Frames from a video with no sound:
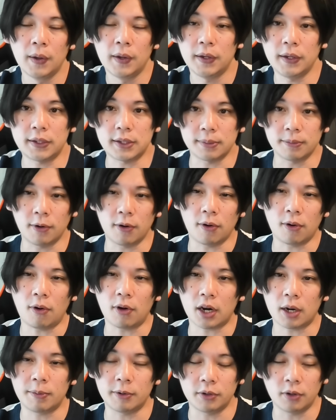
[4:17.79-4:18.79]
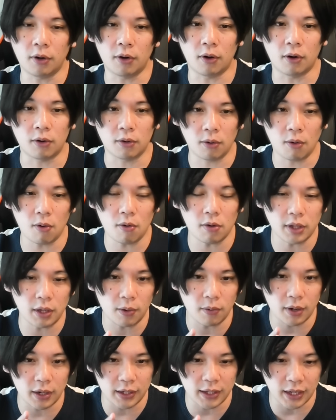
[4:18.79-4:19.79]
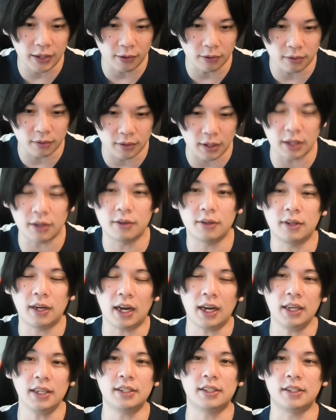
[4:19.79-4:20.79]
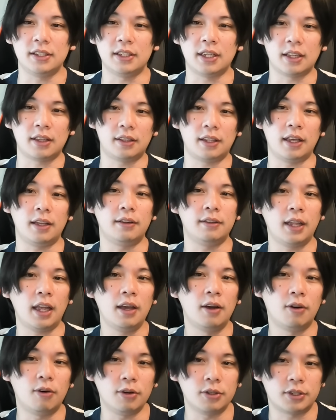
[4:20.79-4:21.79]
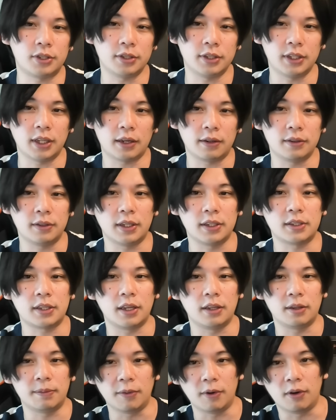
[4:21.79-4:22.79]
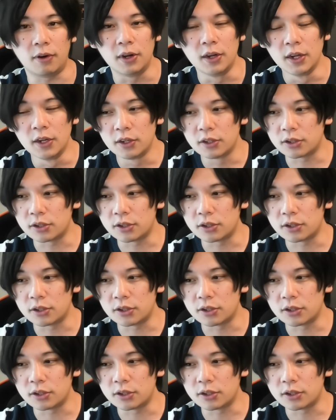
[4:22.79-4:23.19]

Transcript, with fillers: いつもコラボの、ここで終わりだよっていう合図になっているね、報酬になるんですけれども、